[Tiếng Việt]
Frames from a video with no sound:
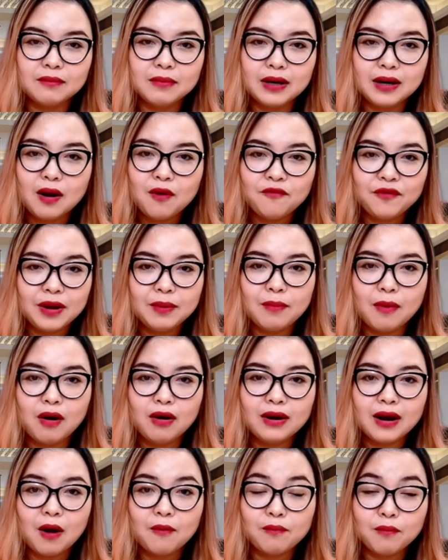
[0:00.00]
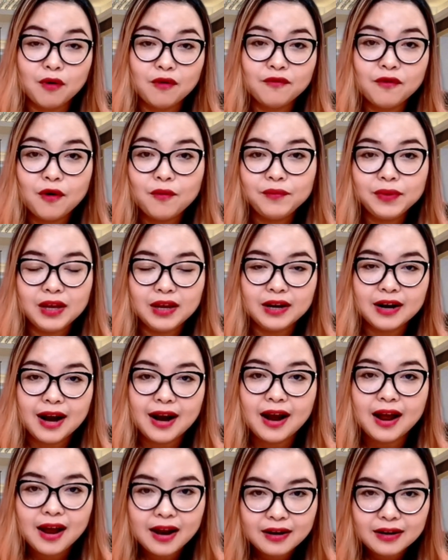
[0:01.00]
mình không phải bỏ cọc bỏ vốn gì ra
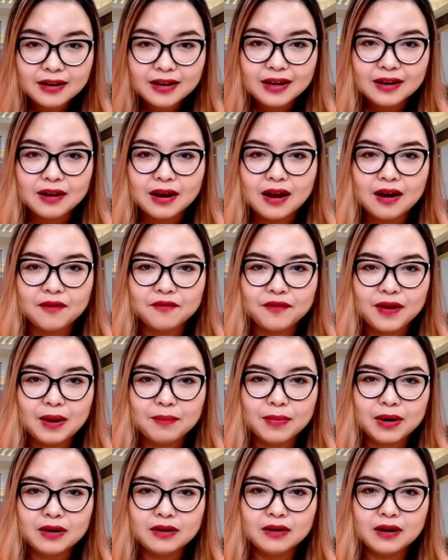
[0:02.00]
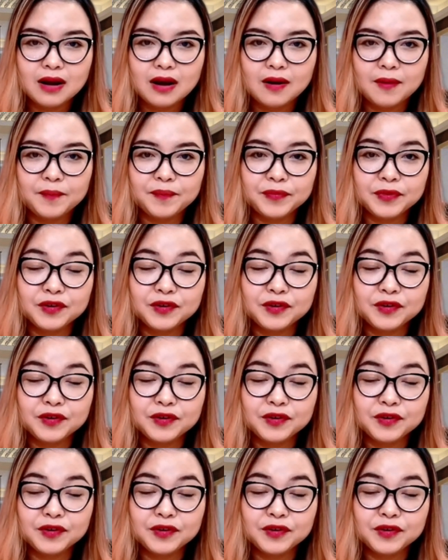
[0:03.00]
hết à, và mình à,